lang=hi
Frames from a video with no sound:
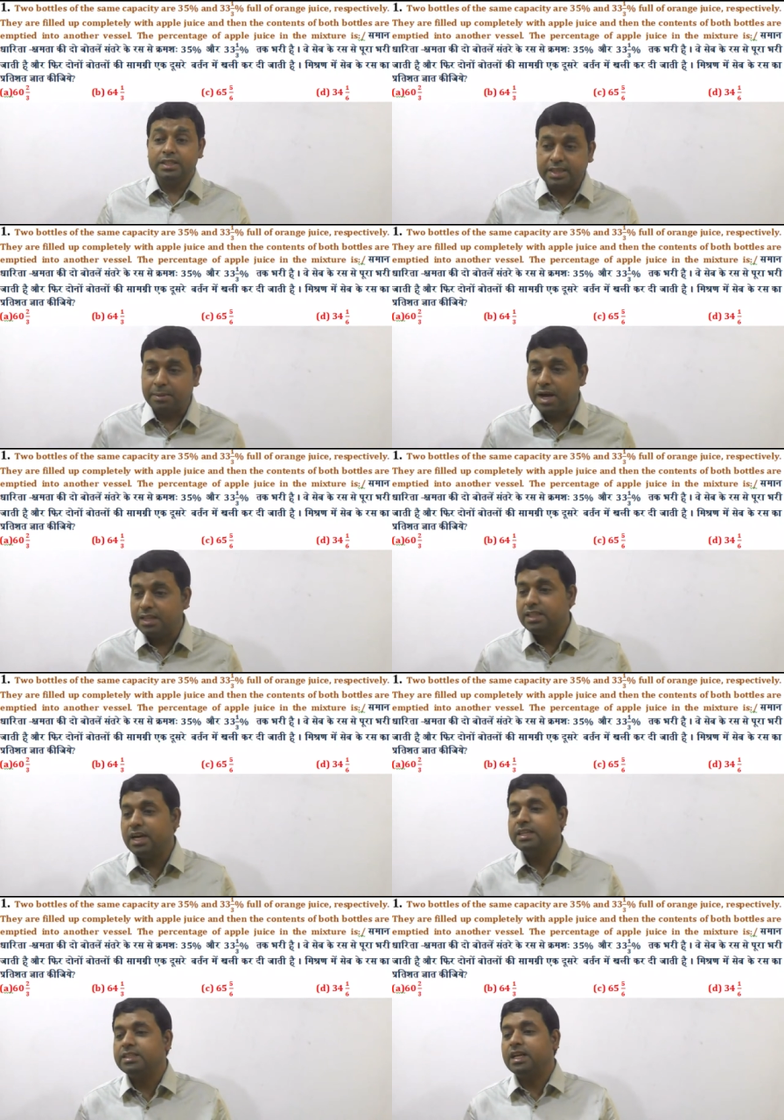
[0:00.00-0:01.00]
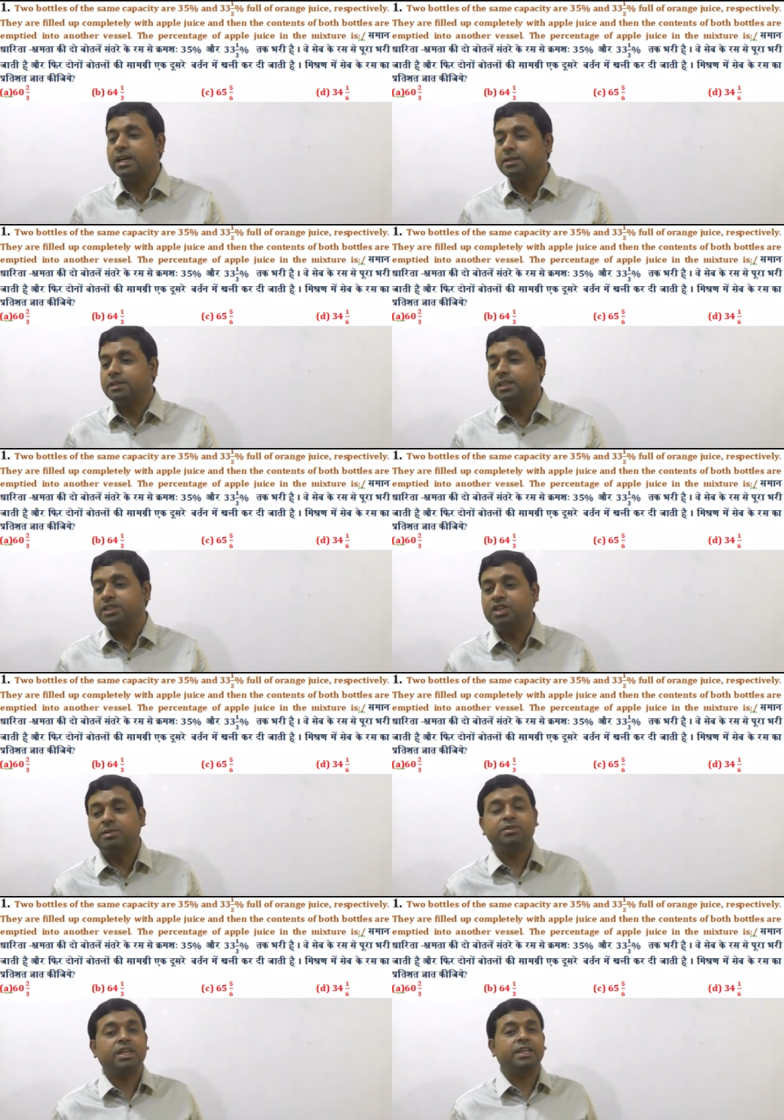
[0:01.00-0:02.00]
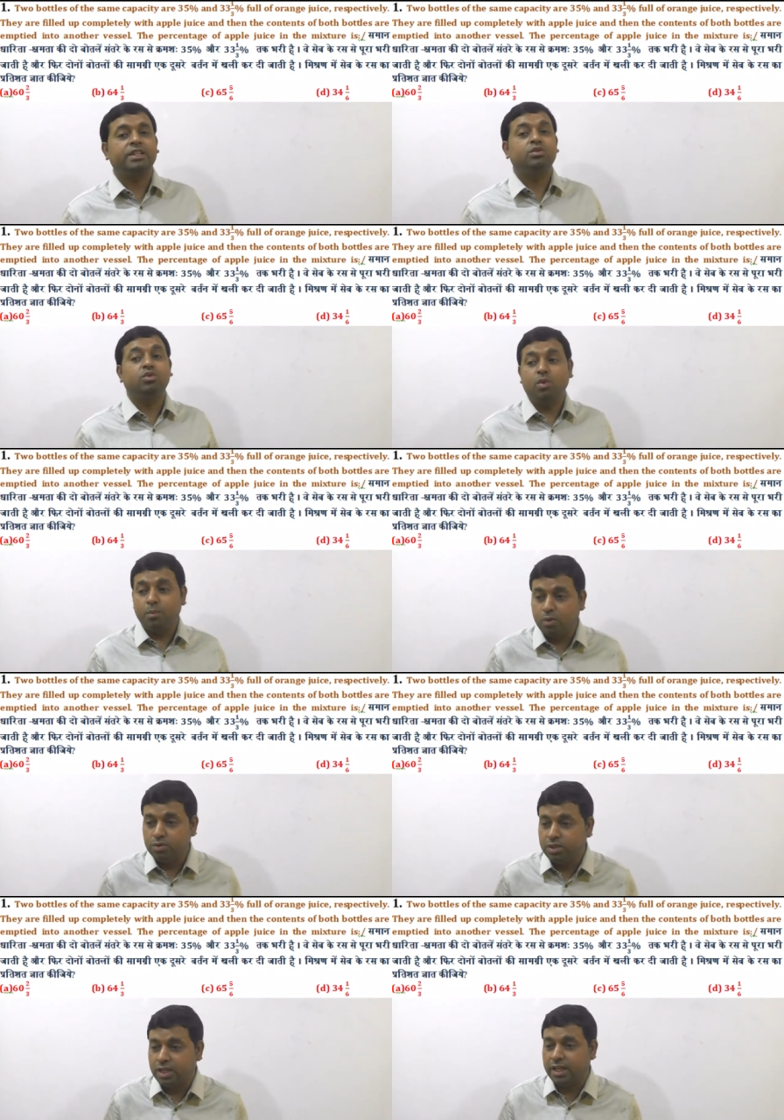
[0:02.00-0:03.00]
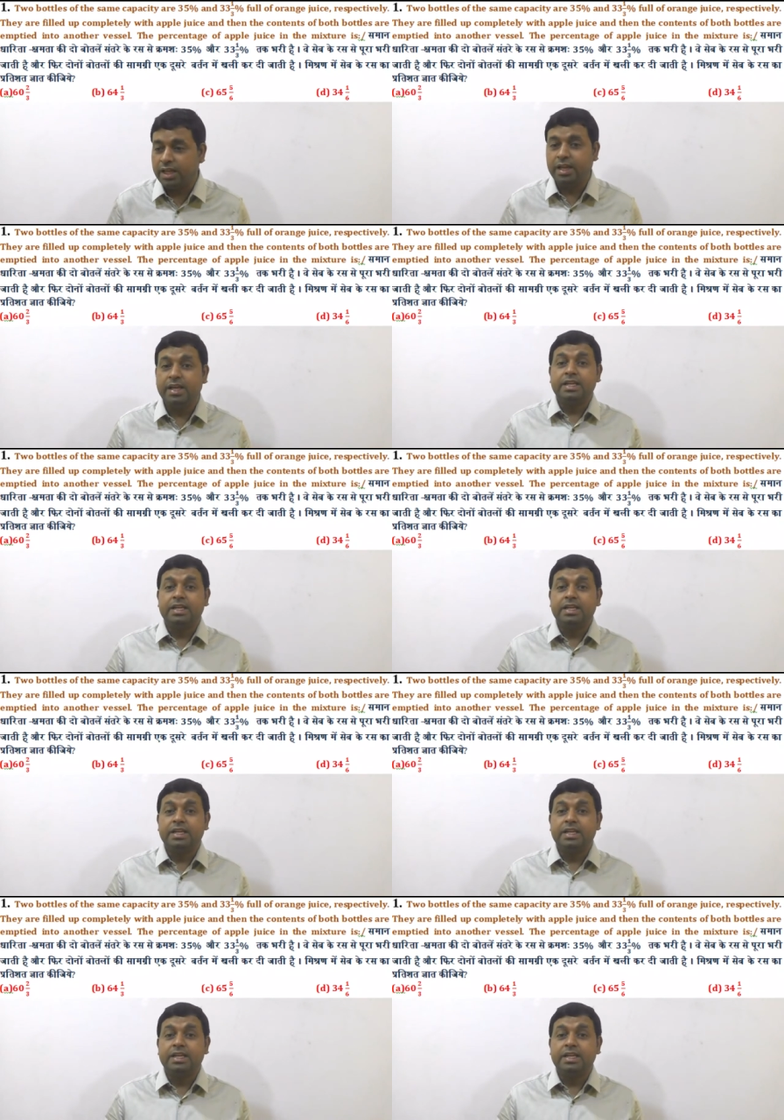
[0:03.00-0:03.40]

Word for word: समान धारिता की क्षमता की दो बोतलें